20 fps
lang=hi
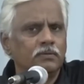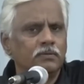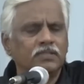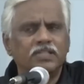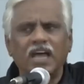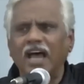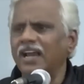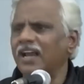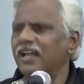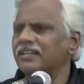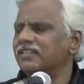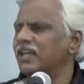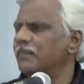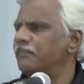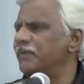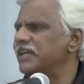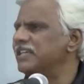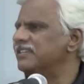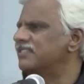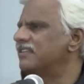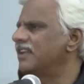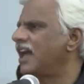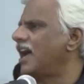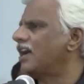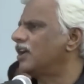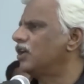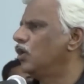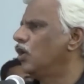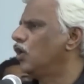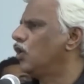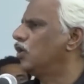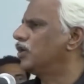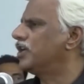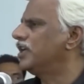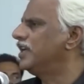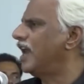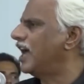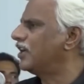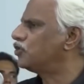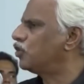11 से 20 लाख लोगों
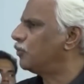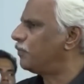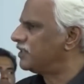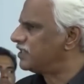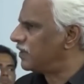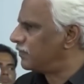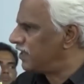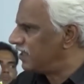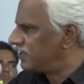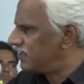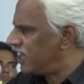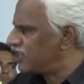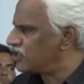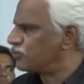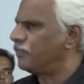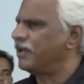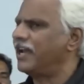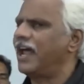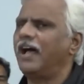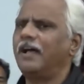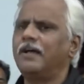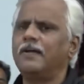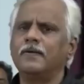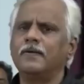की लाशों पे जब ये देश मिला